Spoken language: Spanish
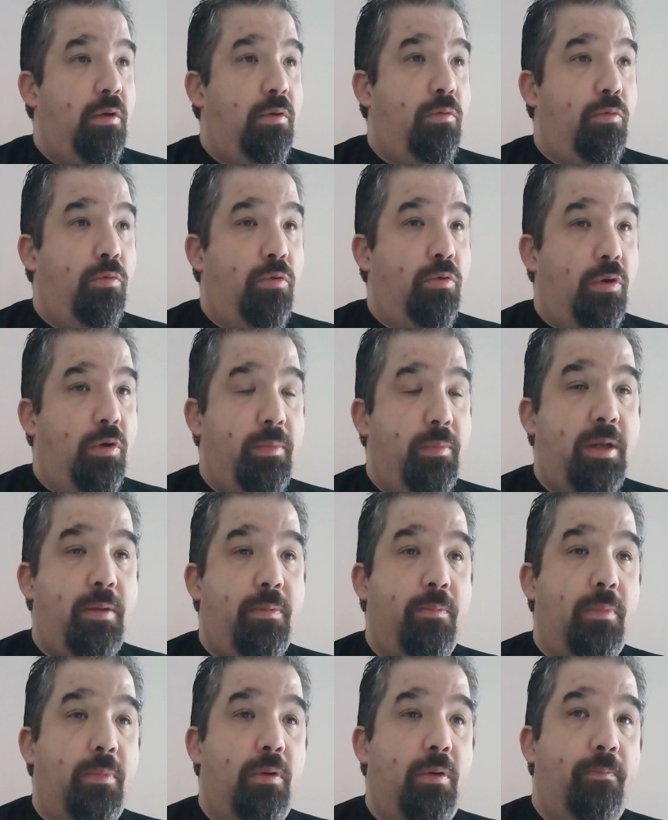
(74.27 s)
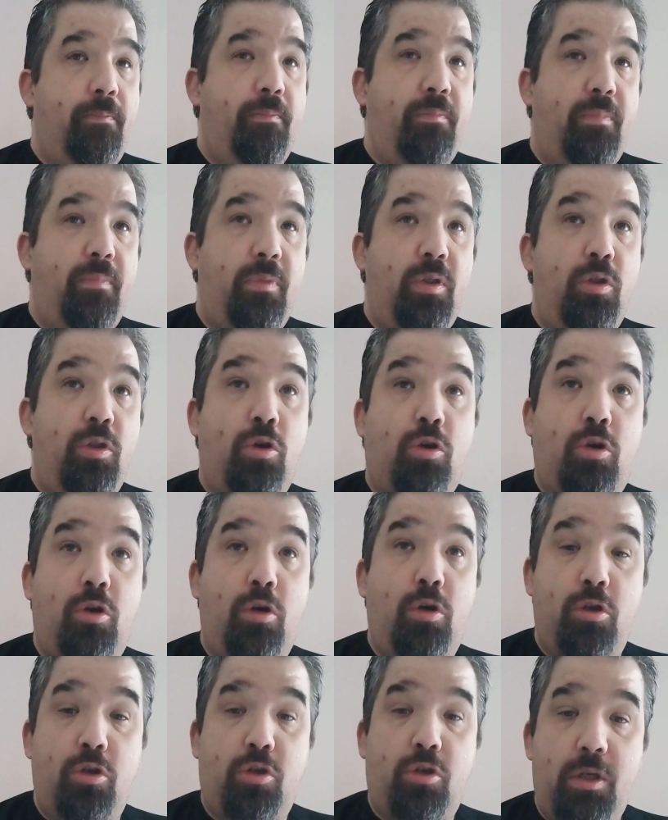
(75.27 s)
uno mismo? Nos
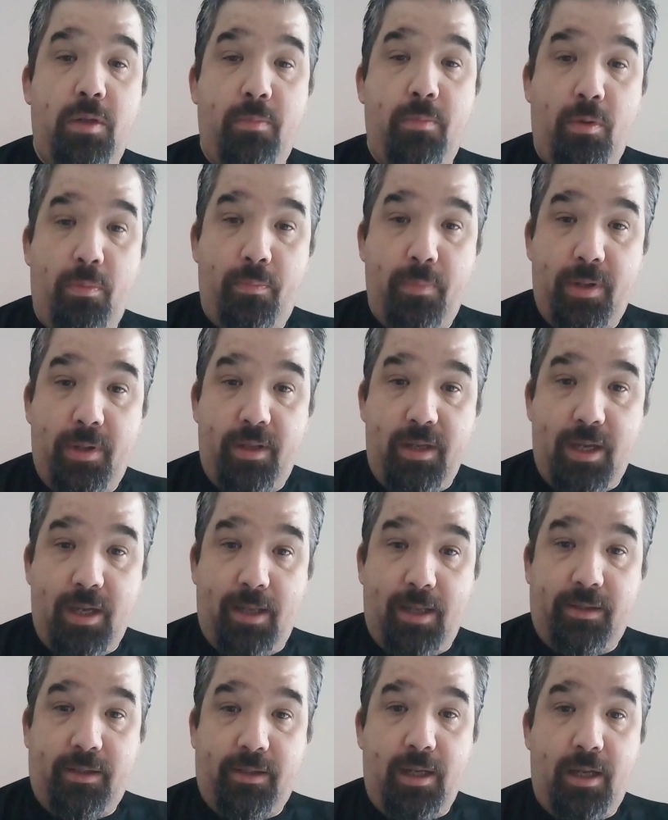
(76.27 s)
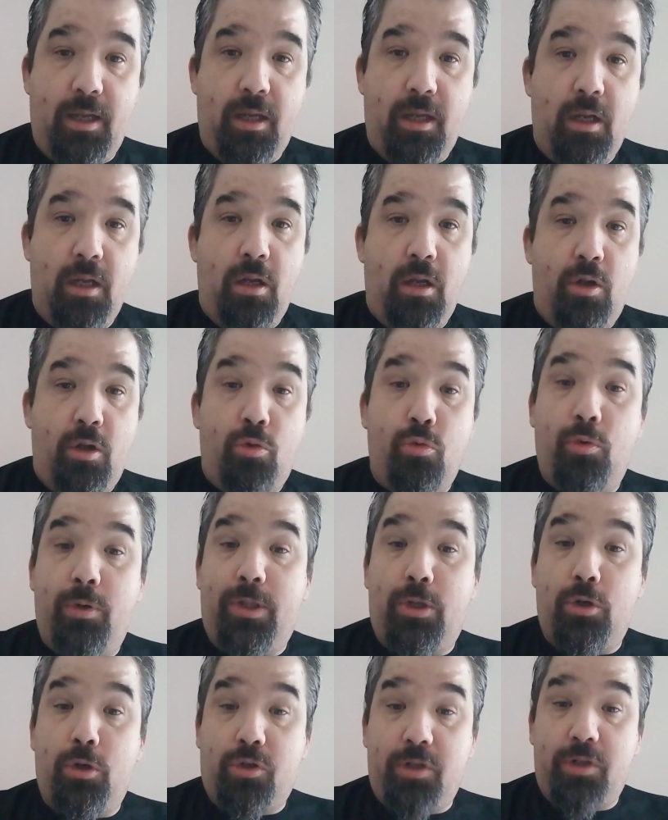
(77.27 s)
conocemos mediante
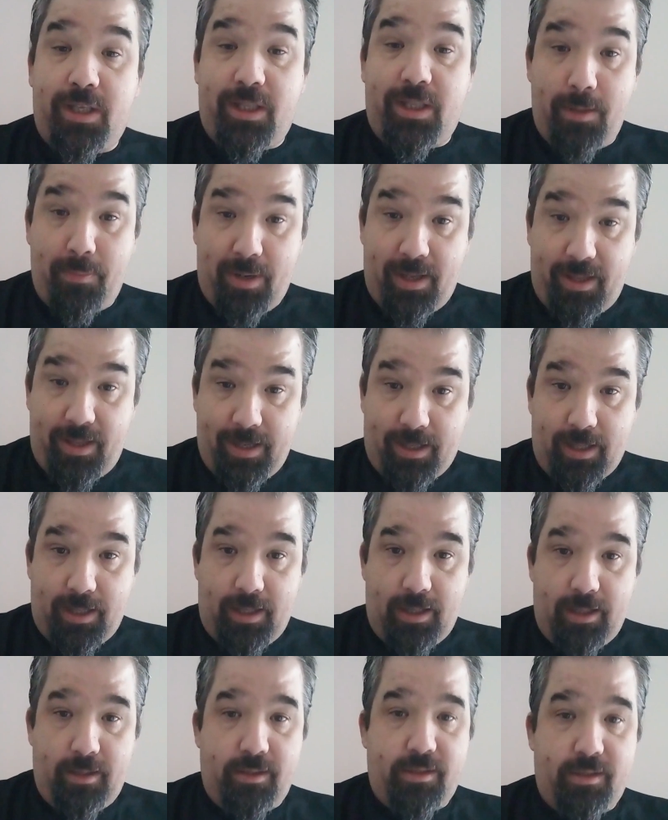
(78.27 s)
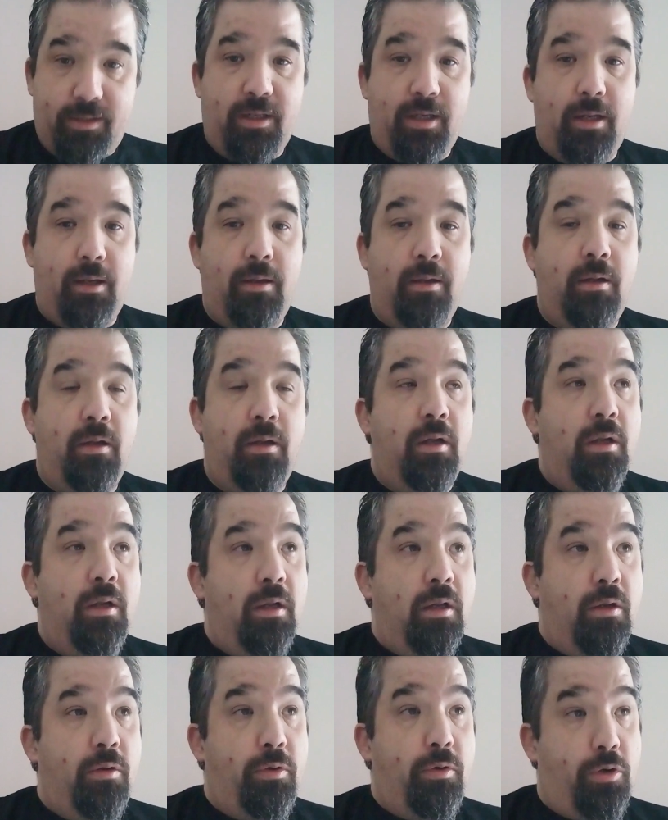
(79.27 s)
nuestro sistema de creencias.
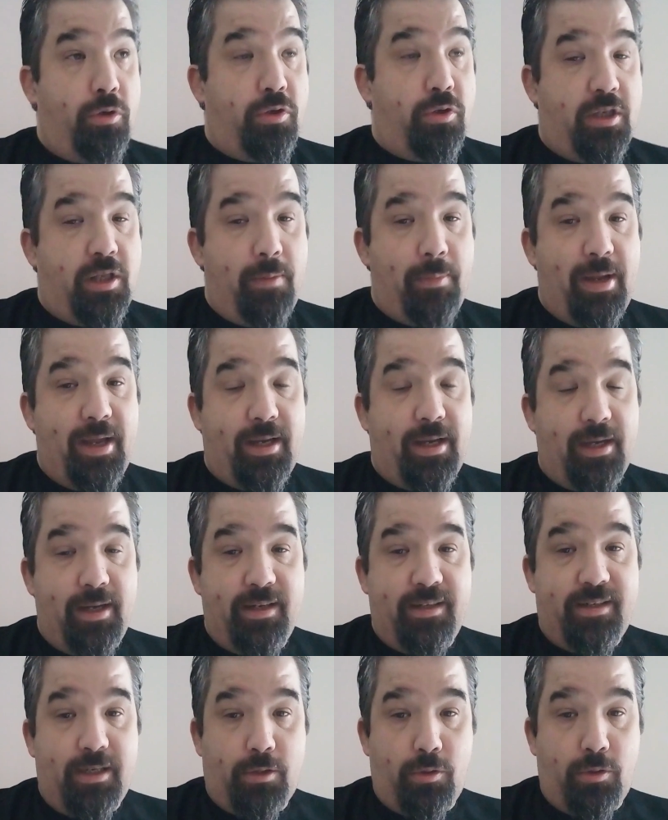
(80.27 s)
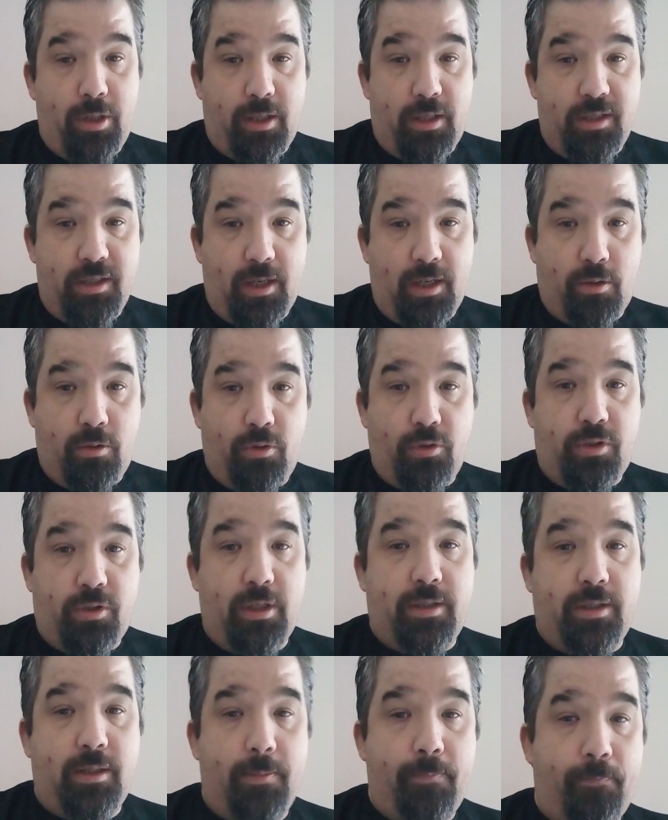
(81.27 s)
Nuestro sistema de creencias son aquellas
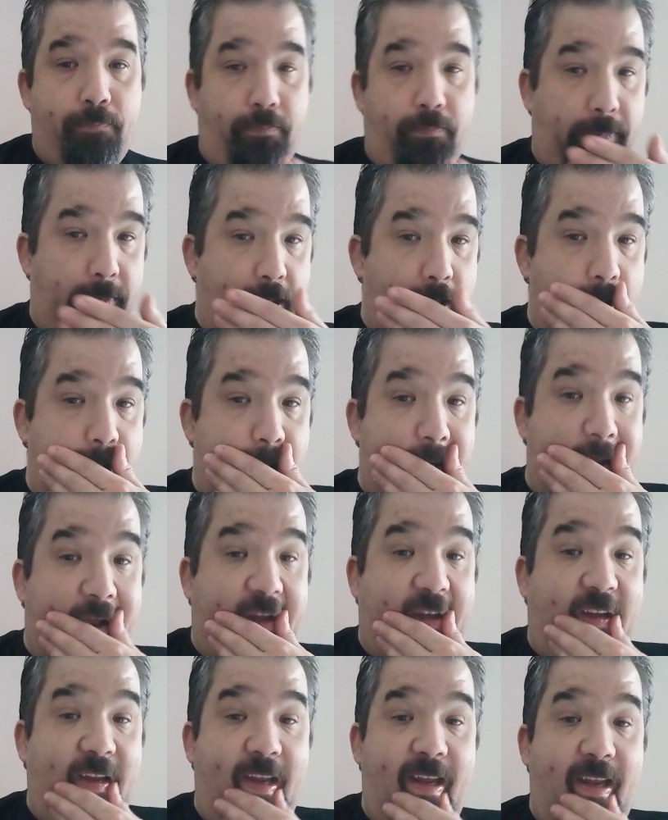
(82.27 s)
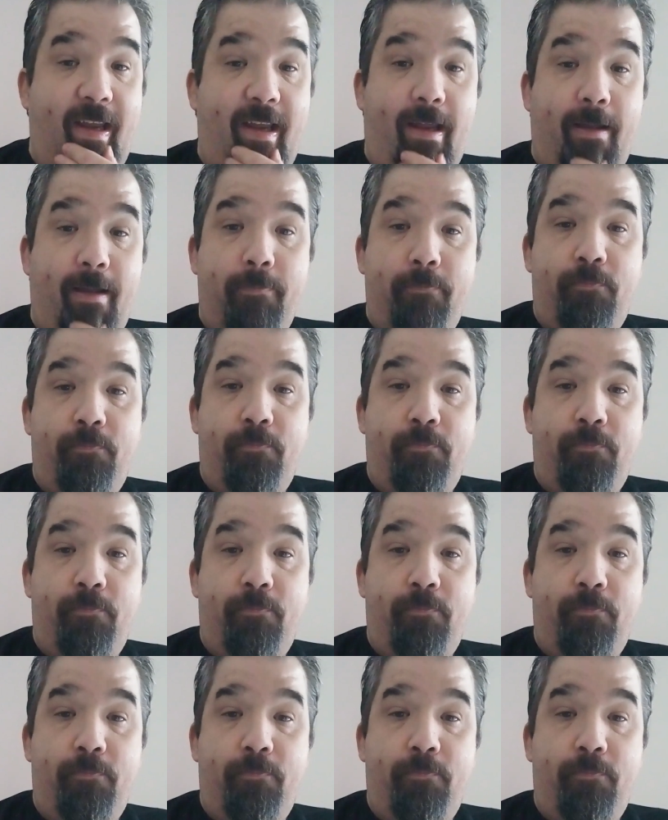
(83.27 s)
cosas en las que